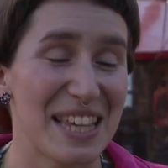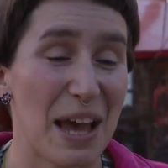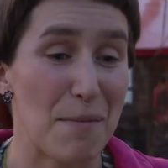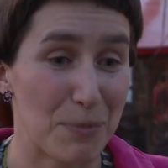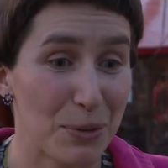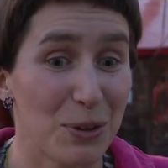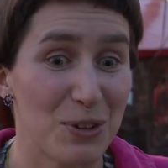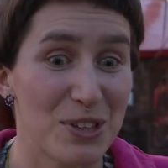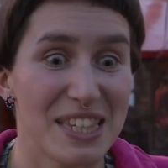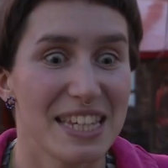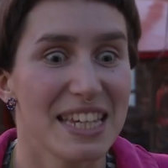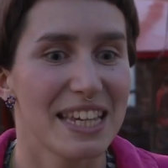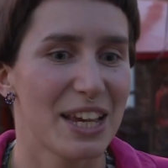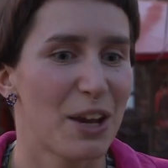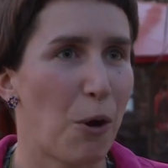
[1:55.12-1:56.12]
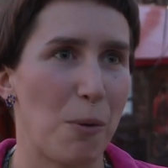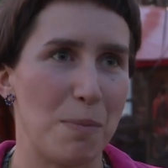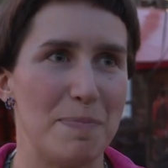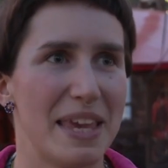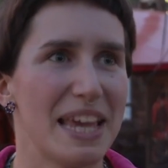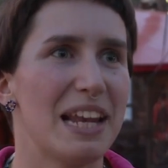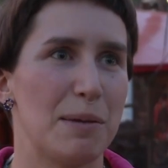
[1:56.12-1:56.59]
Et un peu aussi
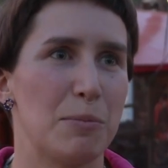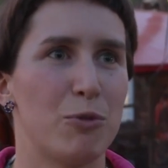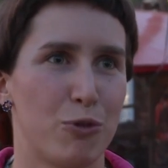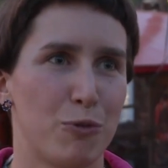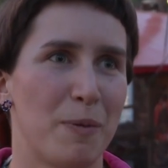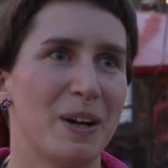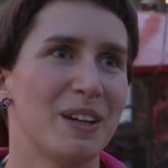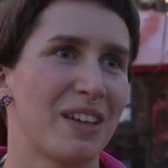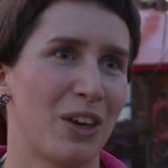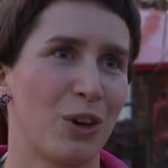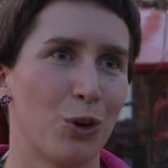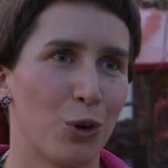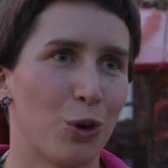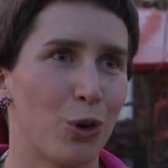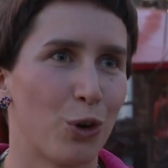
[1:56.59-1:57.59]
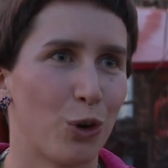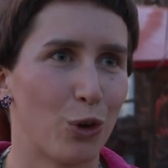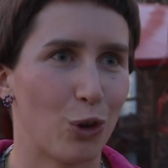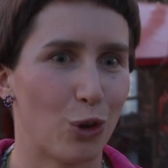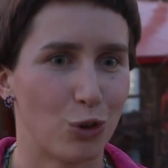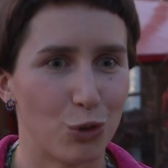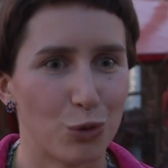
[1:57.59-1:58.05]
copier les mouvements
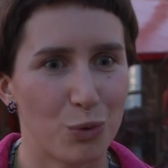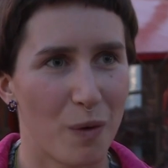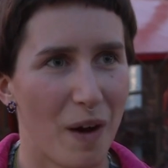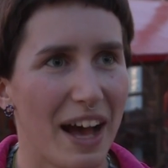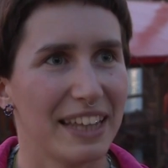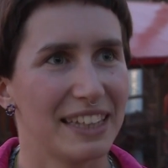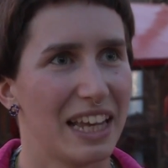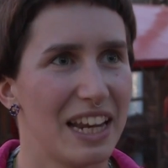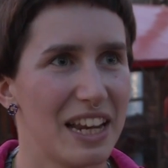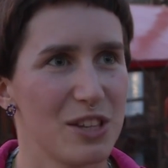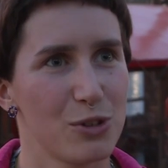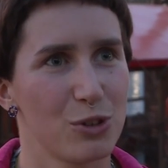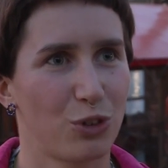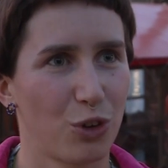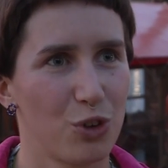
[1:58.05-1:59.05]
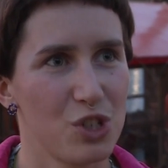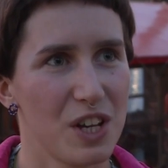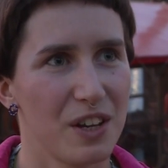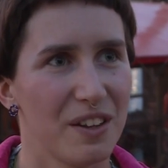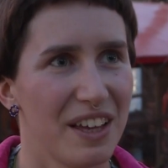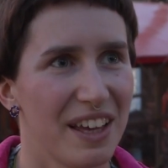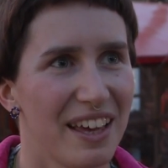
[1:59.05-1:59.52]
que tu vois dans les autres
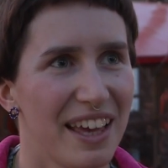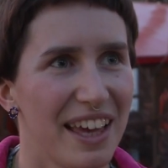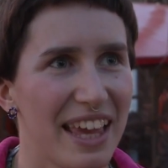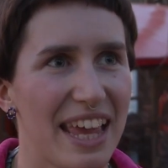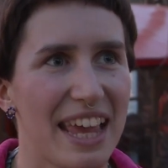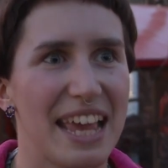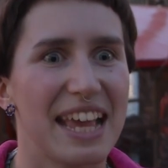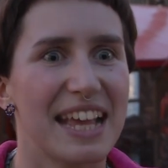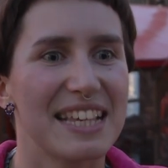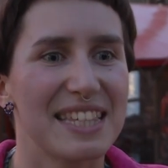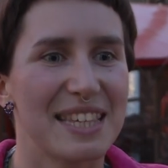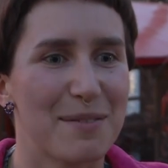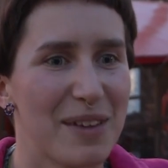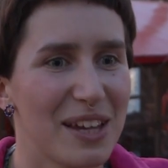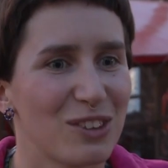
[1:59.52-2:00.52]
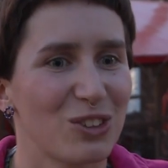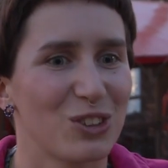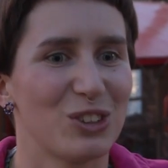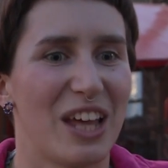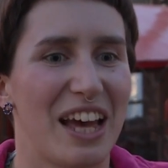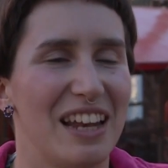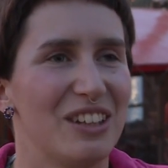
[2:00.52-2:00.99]
gens et se
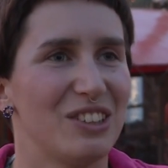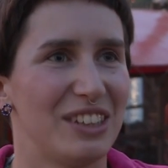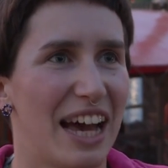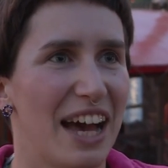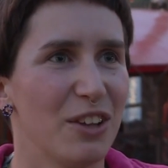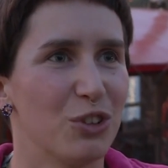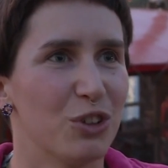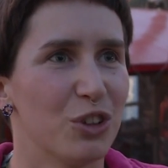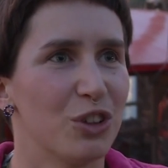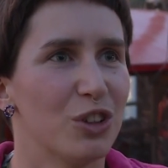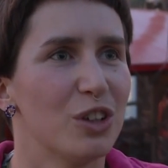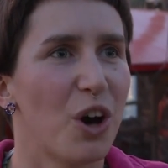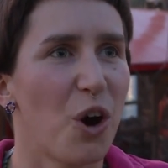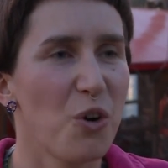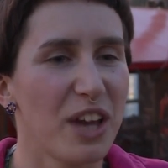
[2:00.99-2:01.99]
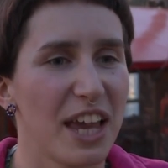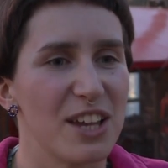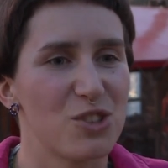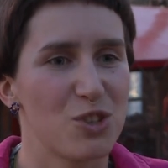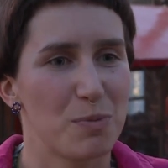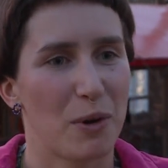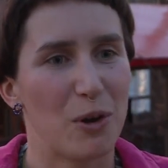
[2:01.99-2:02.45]
mettre dans l'état de OK,
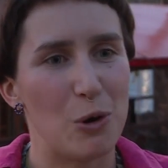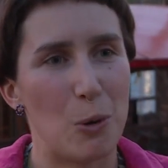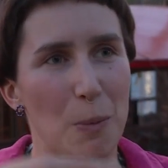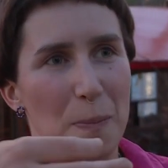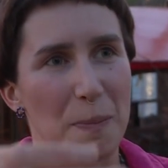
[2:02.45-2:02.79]
je prends le